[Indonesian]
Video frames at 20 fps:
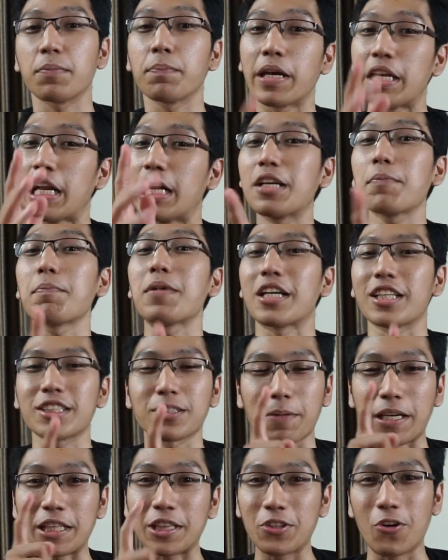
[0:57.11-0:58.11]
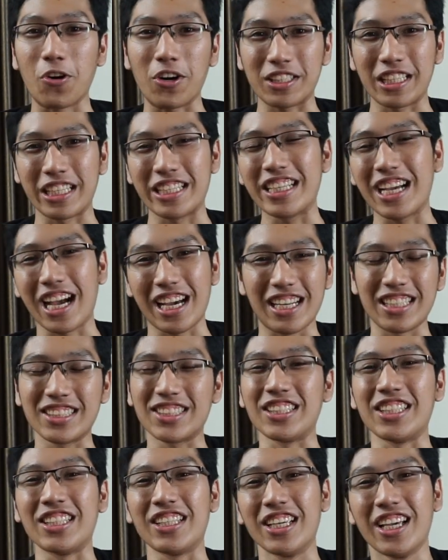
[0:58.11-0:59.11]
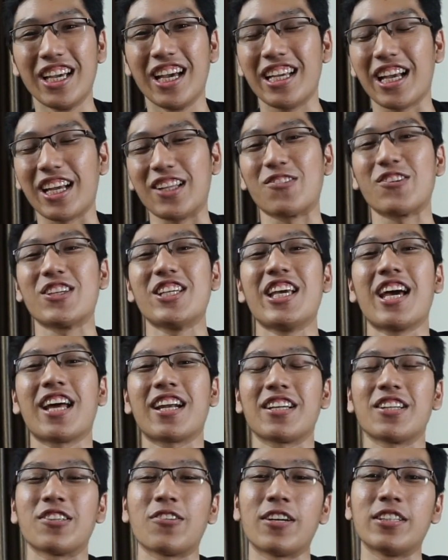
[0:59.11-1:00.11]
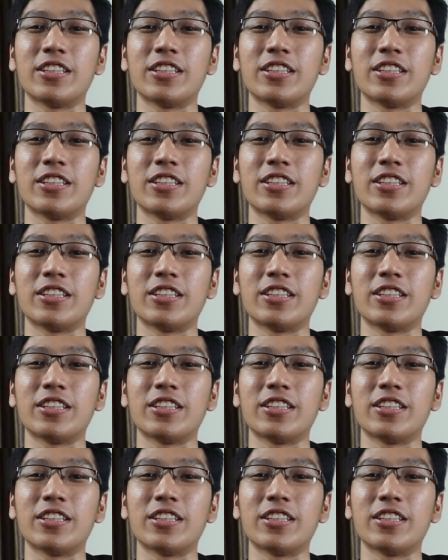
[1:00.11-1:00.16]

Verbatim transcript: Bedanya Minus Mad Dog, jadi nggak ada si yang berhian gitu